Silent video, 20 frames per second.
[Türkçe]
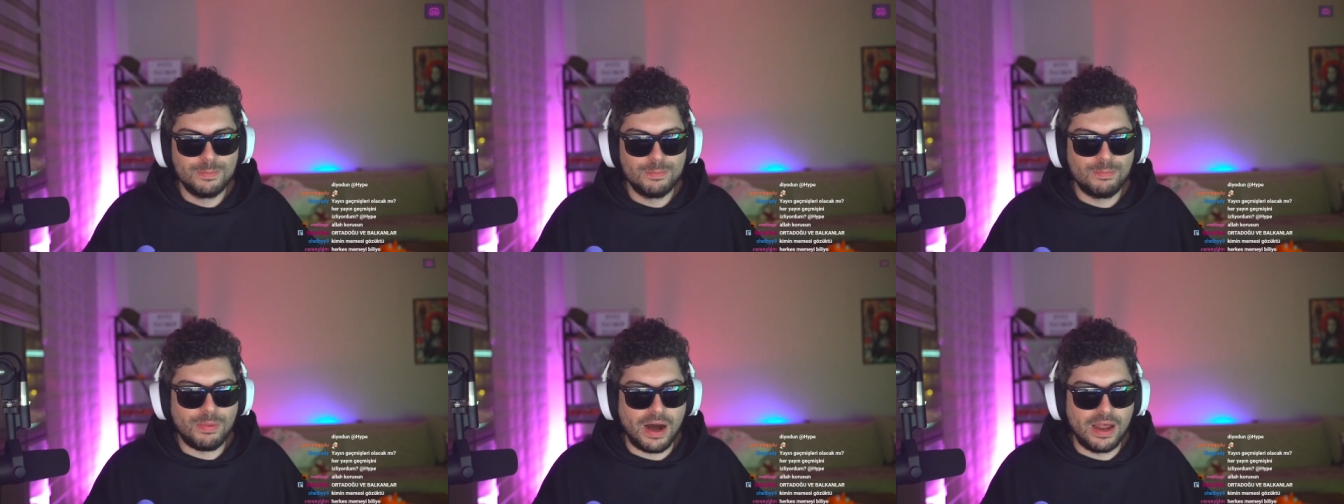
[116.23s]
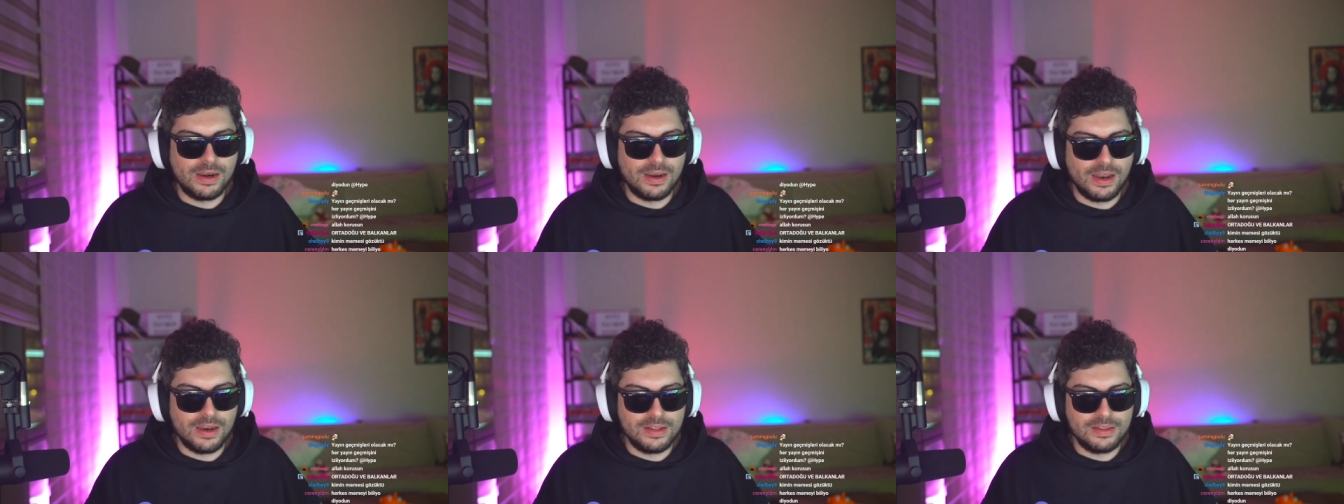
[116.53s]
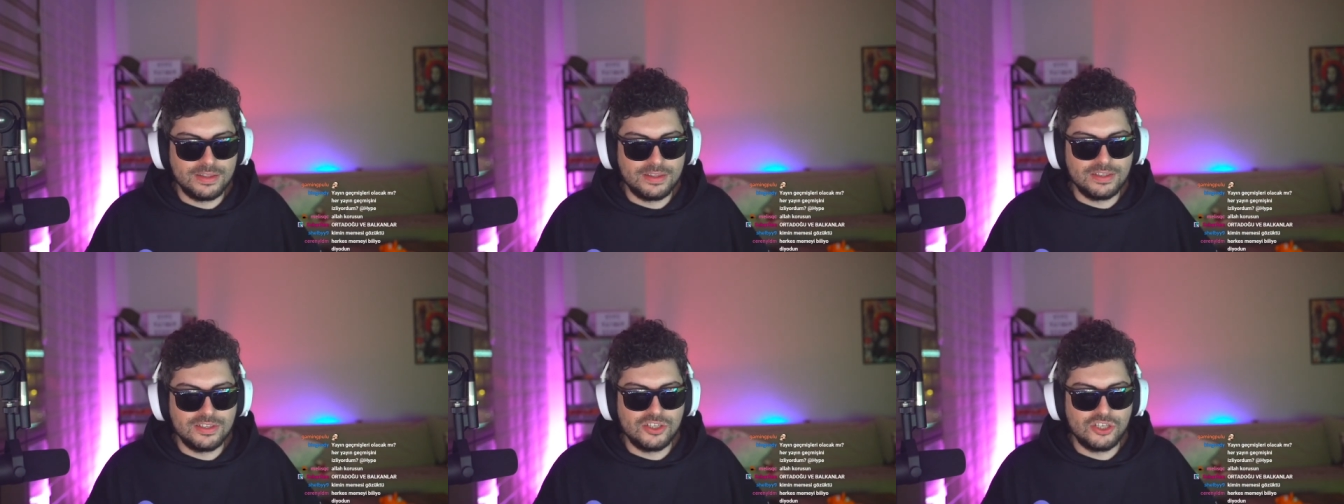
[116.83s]

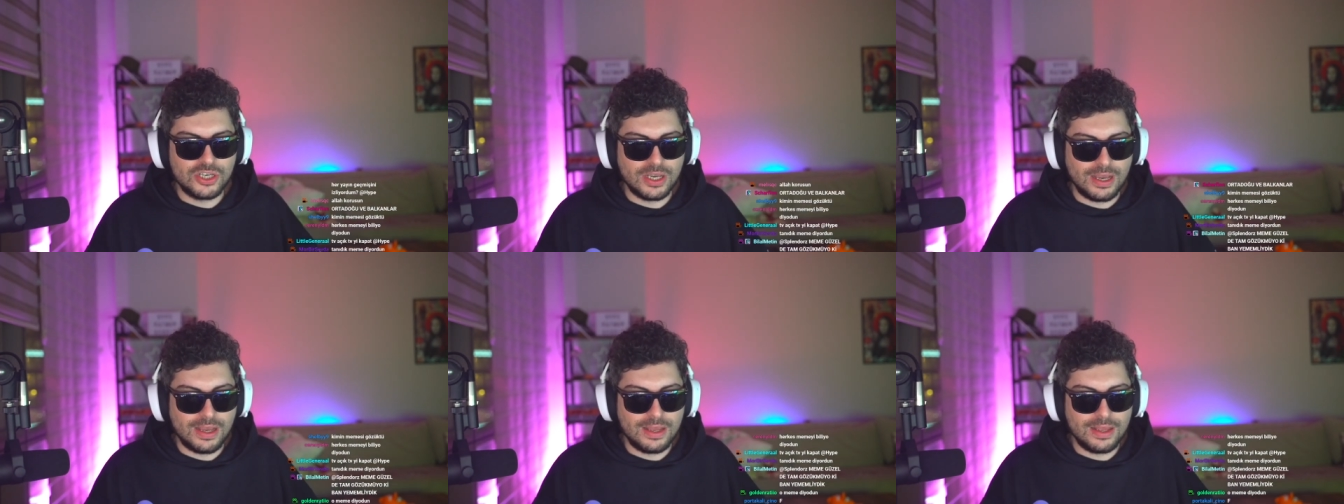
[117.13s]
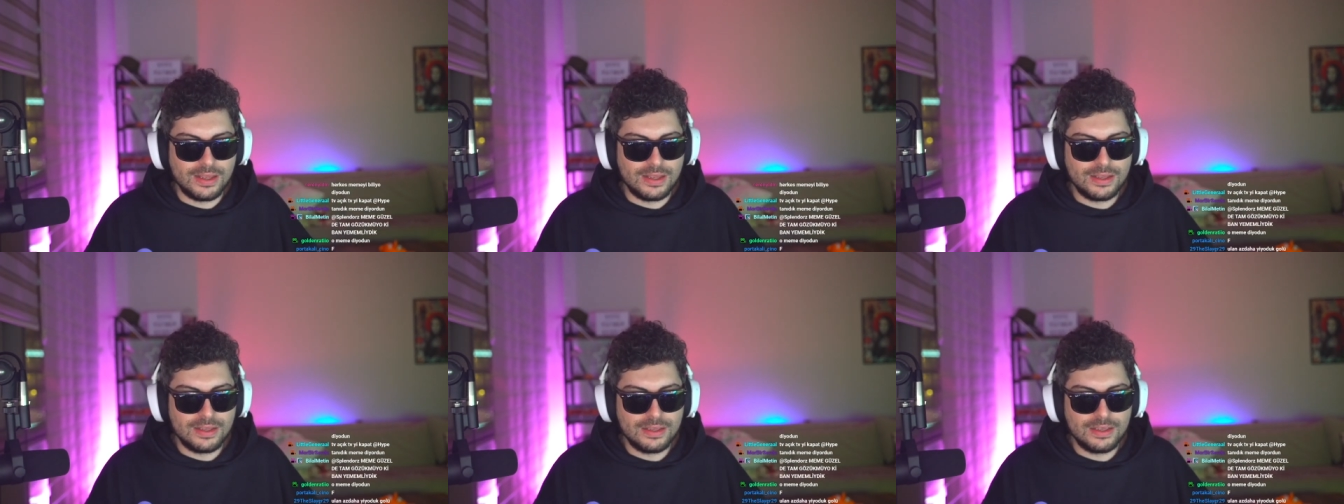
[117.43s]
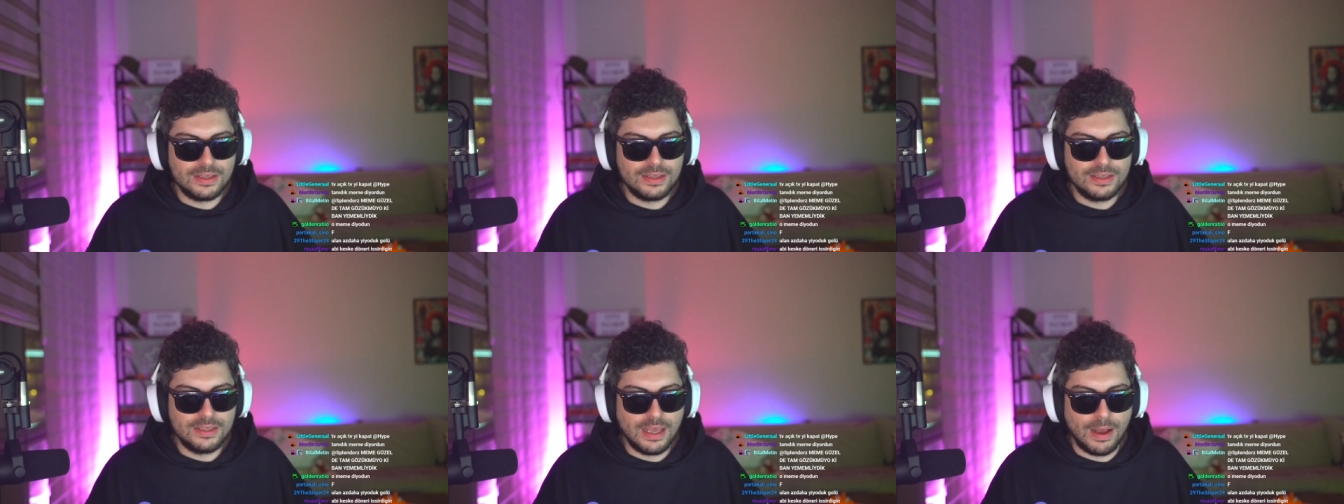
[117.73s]
Banlanınca
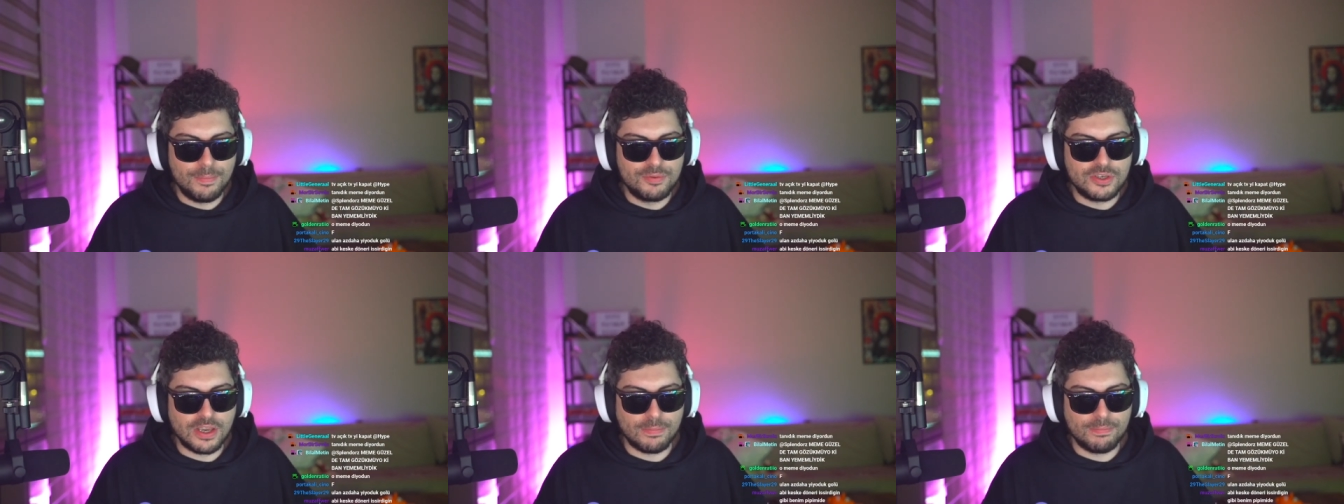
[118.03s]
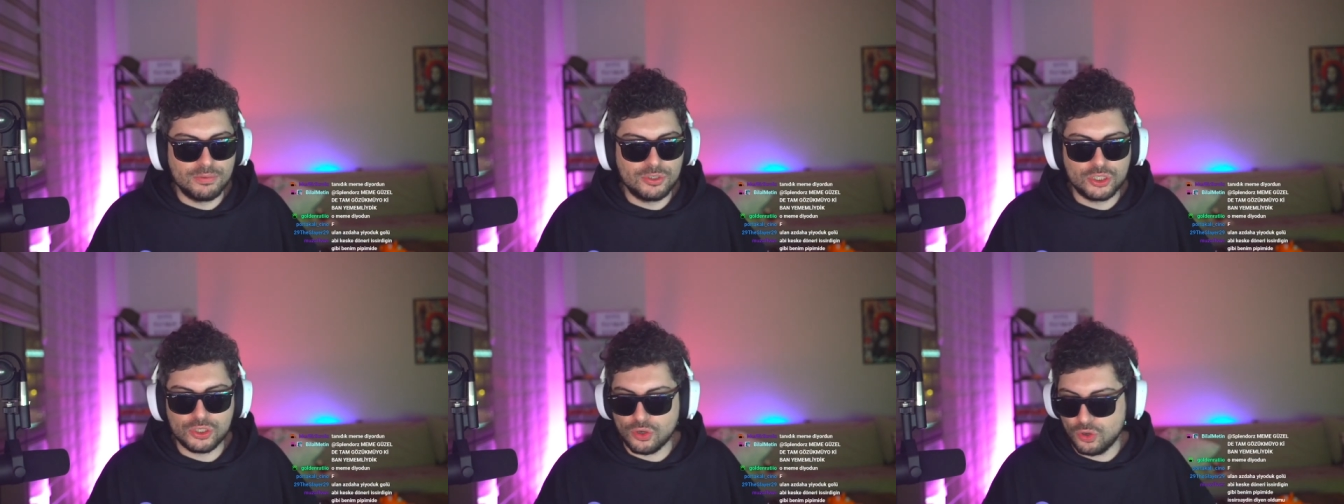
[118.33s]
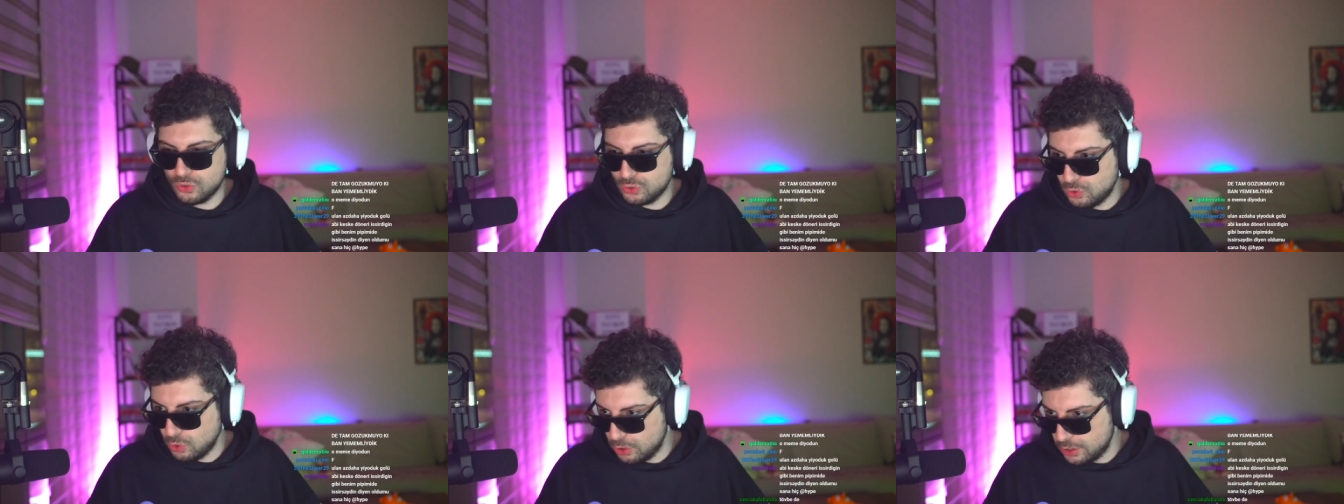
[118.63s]
yapacak bir şey
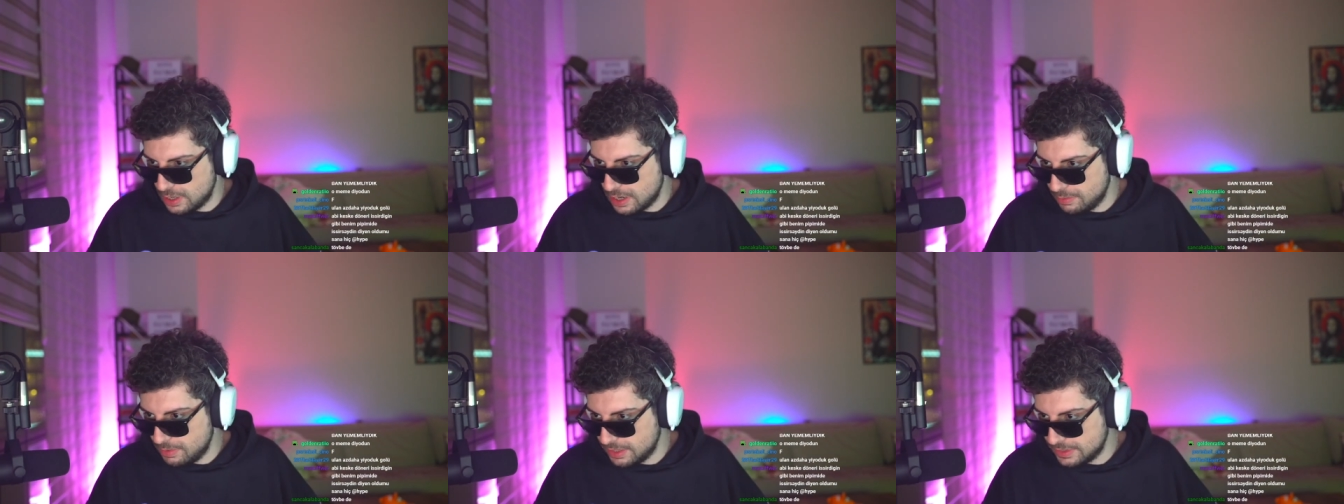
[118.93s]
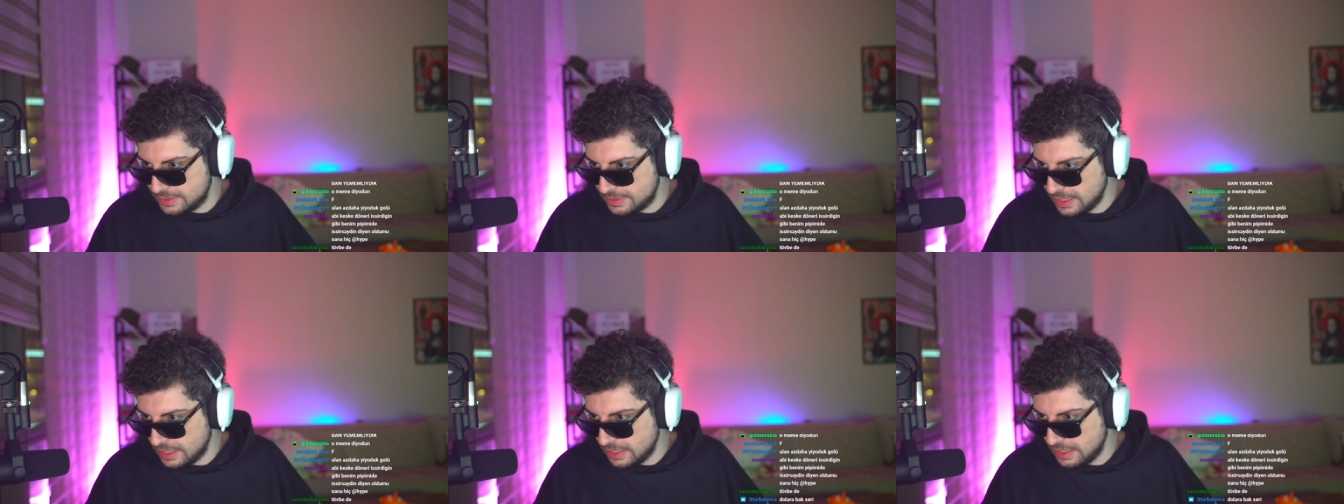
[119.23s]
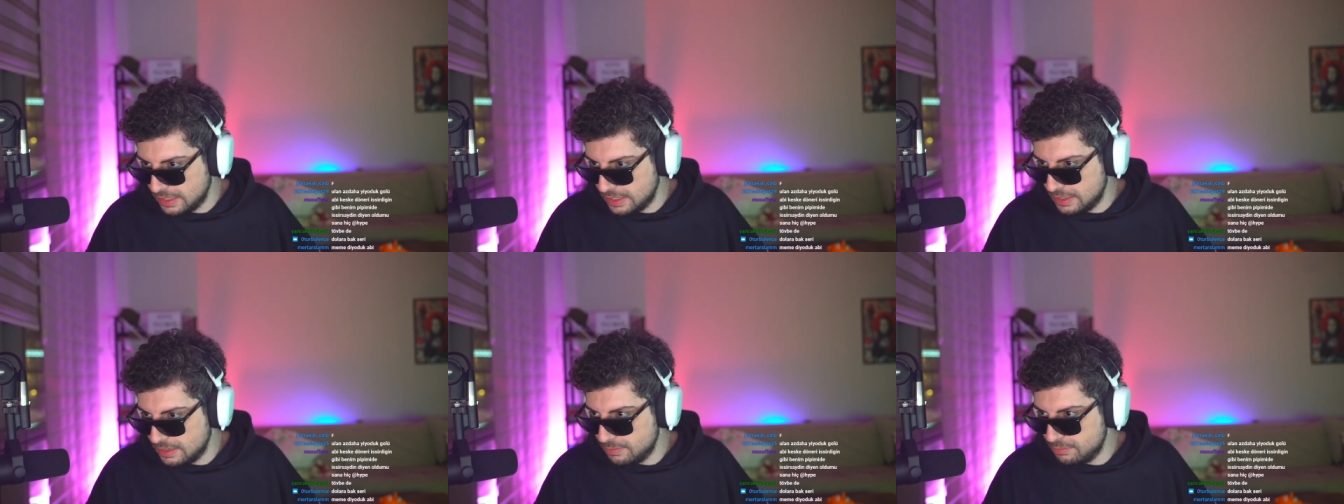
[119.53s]
yok. Dolara bak
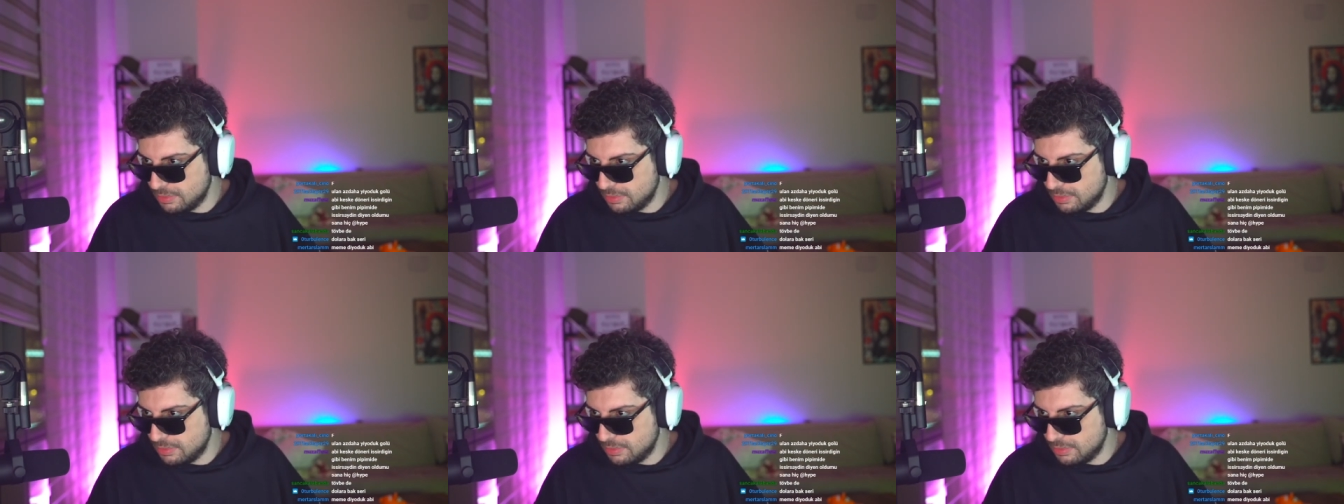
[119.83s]
seri.